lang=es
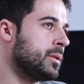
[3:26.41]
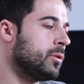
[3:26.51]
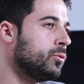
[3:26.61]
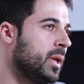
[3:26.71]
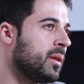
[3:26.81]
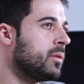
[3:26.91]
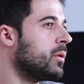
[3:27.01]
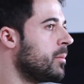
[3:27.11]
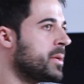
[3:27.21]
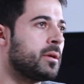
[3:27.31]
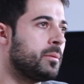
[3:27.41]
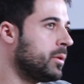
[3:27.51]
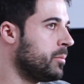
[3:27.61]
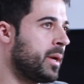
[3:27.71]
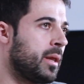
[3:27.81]
que, sigo utilizando y que me ha
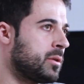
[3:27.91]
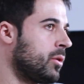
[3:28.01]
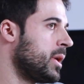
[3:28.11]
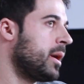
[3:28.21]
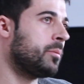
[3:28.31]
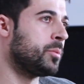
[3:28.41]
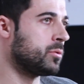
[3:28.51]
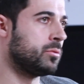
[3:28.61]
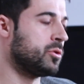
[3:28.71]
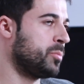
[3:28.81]
servido para desarrollar pues,